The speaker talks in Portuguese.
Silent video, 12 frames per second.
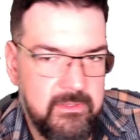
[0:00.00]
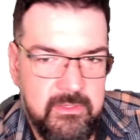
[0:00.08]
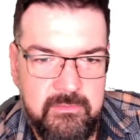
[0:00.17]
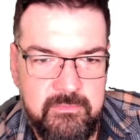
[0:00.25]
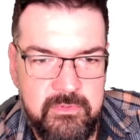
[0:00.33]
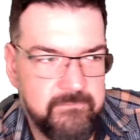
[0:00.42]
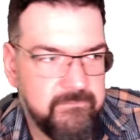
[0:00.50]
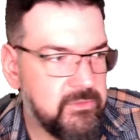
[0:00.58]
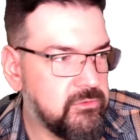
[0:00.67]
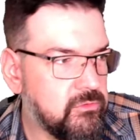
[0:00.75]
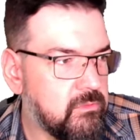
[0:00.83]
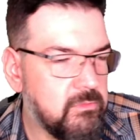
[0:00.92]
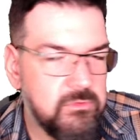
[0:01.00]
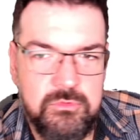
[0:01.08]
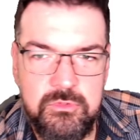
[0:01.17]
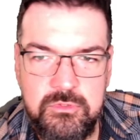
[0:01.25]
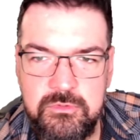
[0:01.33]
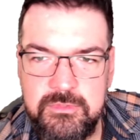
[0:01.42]
pro vídeo como um
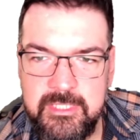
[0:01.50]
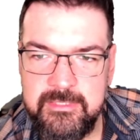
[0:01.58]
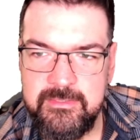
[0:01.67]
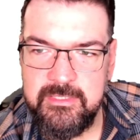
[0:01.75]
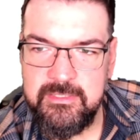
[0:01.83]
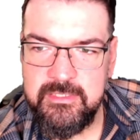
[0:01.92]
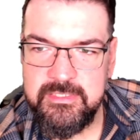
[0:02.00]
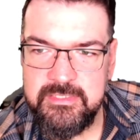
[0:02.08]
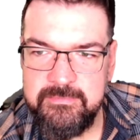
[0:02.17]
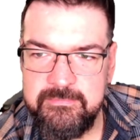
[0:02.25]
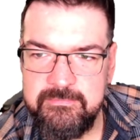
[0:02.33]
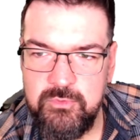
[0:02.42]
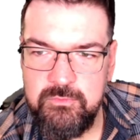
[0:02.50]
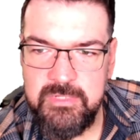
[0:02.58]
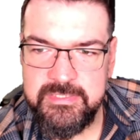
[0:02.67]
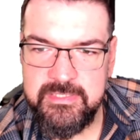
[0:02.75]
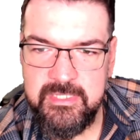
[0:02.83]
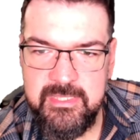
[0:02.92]
todo. Tentei tirar essa
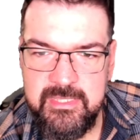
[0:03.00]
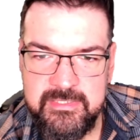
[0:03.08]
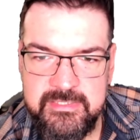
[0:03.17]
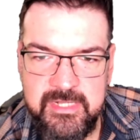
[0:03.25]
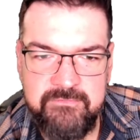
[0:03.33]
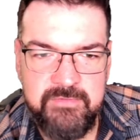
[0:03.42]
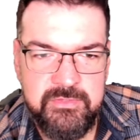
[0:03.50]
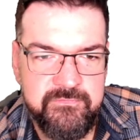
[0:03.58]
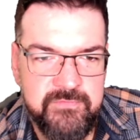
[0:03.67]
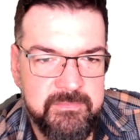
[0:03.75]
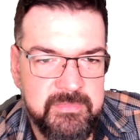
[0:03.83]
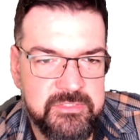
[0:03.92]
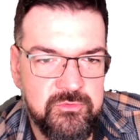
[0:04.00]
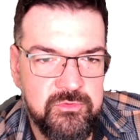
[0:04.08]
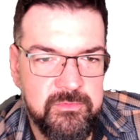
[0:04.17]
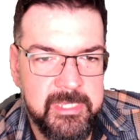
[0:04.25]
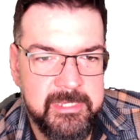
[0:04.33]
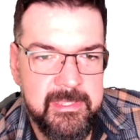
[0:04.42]
publicidade da reserva, não vai, mas tudo
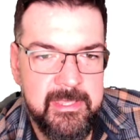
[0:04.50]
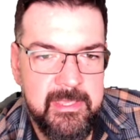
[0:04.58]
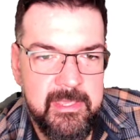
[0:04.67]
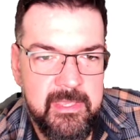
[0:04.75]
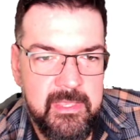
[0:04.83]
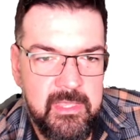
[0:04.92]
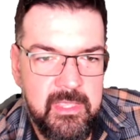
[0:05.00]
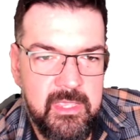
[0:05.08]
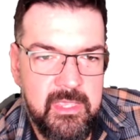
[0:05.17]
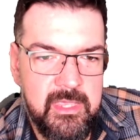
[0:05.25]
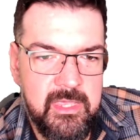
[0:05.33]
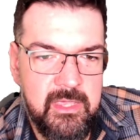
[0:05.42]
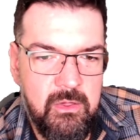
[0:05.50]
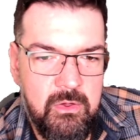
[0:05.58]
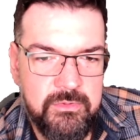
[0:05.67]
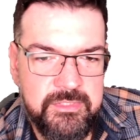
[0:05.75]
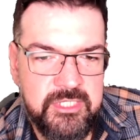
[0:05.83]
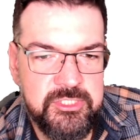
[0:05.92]
bem. É, ontem
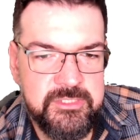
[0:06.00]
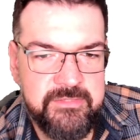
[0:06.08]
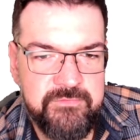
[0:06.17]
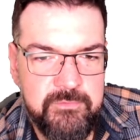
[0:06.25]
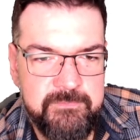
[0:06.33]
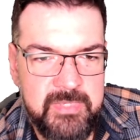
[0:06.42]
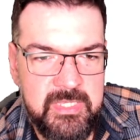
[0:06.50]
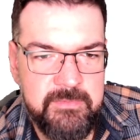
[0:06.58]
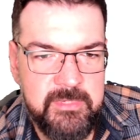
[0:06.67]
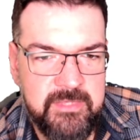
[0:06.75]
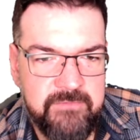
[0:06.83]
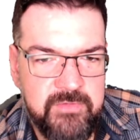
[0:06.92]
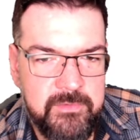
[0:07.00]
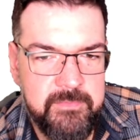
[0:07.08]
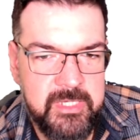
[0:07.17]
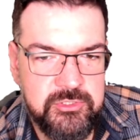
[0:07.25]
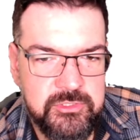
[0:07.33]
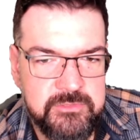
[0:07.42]
a gente teve o PIB que veio
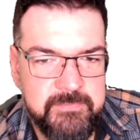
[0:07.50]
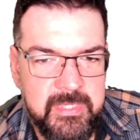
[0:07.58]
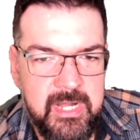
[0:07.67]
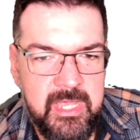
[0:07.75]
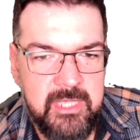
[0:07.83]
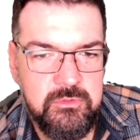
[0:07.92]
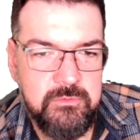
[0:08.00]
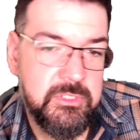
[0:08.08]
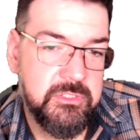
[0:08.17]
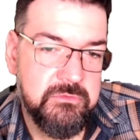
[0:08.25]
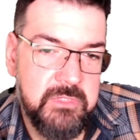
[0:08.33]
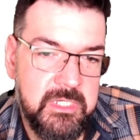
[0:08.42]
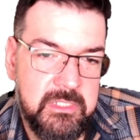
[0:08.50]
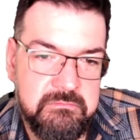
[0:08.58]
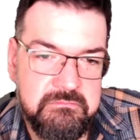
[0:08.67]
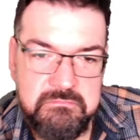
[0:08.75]
abaixo do esperado e o Bitcoin